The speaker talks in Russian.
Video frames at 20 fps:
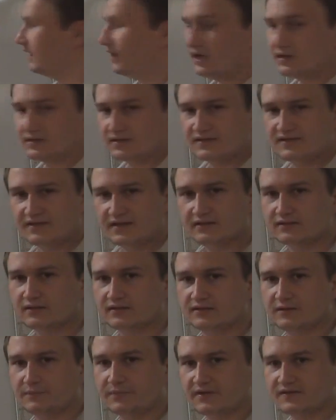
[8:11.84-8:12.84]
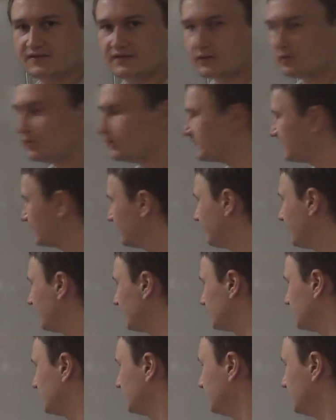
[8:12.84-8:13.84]
Этот сектор теперь становится
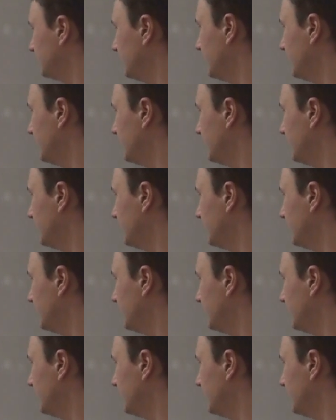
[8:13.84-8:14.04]
ваш.